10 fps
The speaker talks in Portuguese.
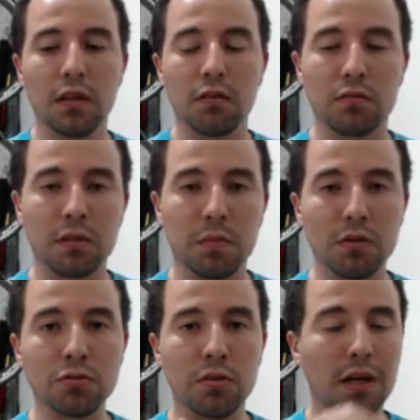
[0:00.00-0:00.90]
Você
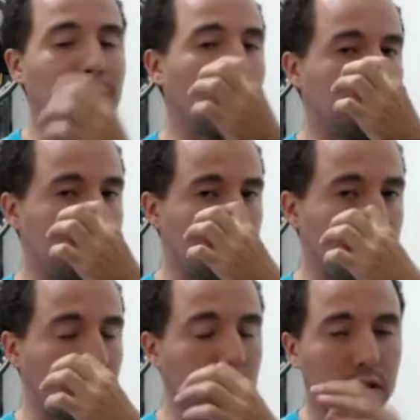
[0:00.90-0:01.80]
pode jogar mapas
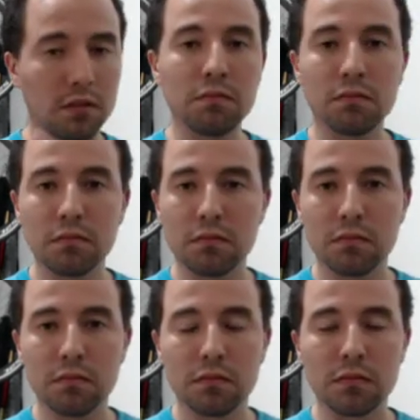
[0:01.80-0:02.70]
também aqui,
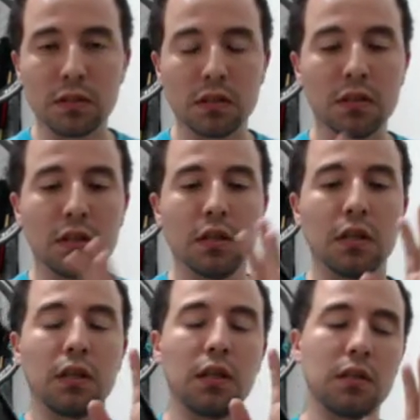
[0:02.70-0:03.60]
né?
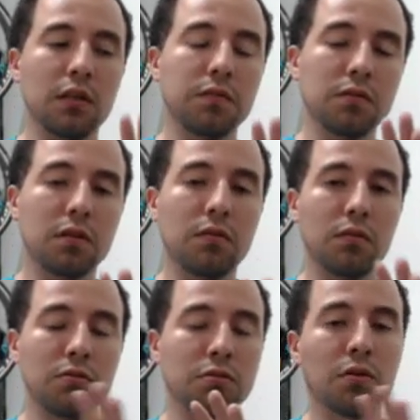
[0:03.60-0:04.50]
E tem a função
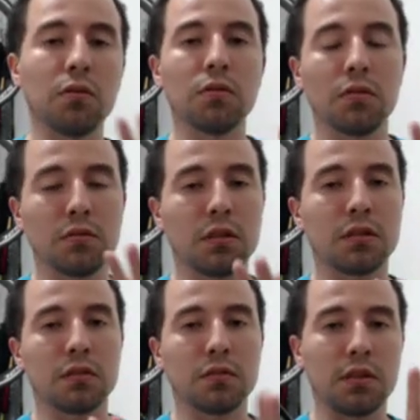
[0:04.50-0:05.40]
on to go, ou
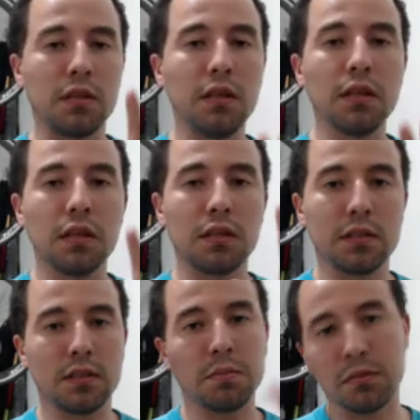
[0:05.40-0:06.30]
seja, você liga, ele já
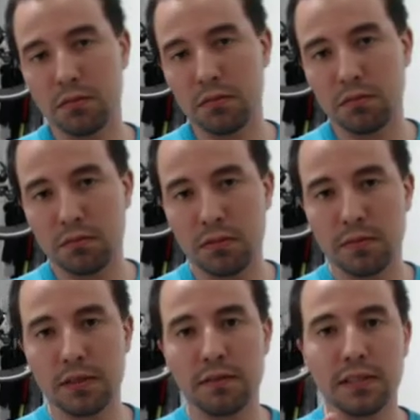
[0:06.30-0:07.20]
está pronto. Não
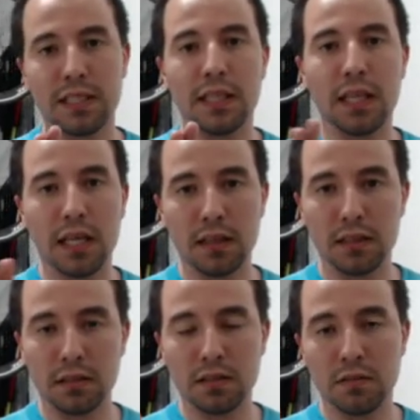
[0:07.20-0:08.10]
precisa fazer
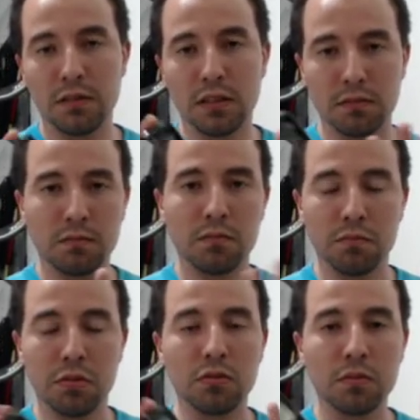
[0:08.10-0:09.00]
nada, já fica
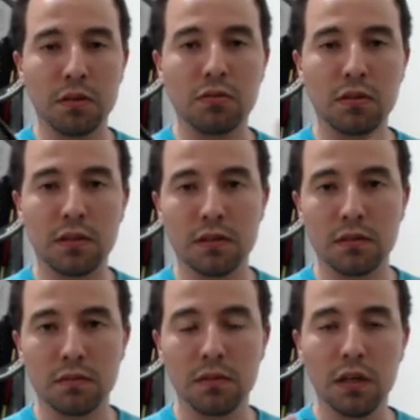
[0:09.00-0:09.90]
pronto para utilização.